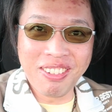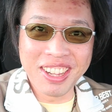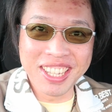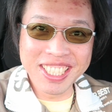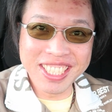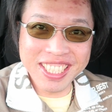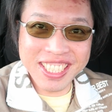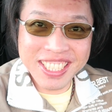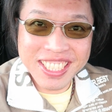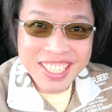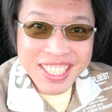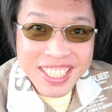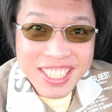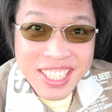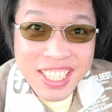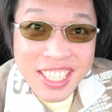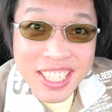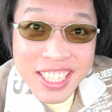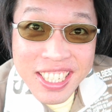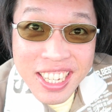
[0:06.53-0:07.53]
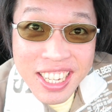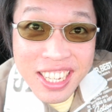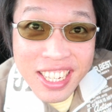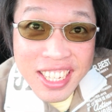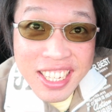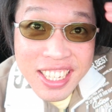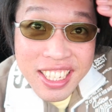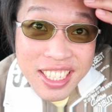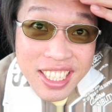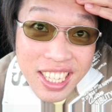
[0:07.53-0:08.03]
ます。
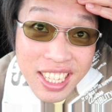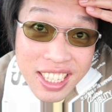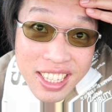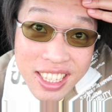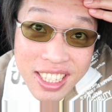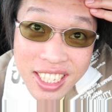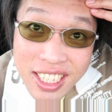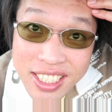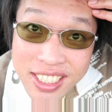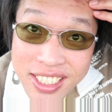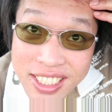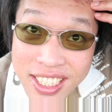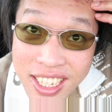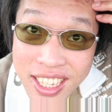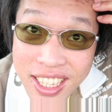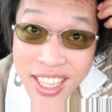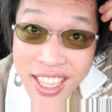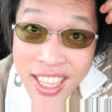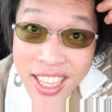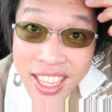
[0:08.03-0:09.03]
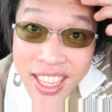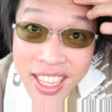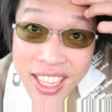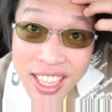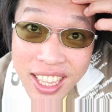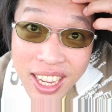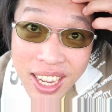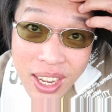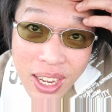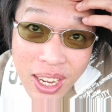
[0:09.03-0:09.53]
なんなんすかね、